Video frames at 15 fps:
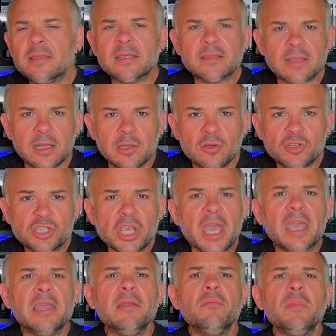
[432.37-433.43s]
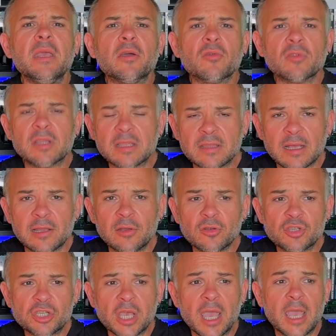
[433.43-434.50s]
dettaglio c'è, il micro dettaglio
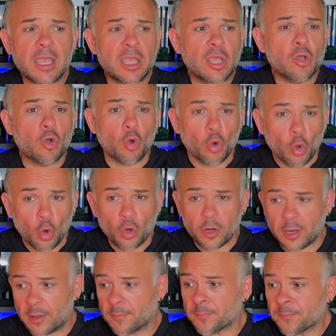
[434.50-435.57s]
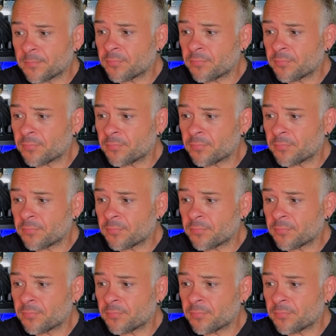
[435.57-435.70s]
c'è, i colori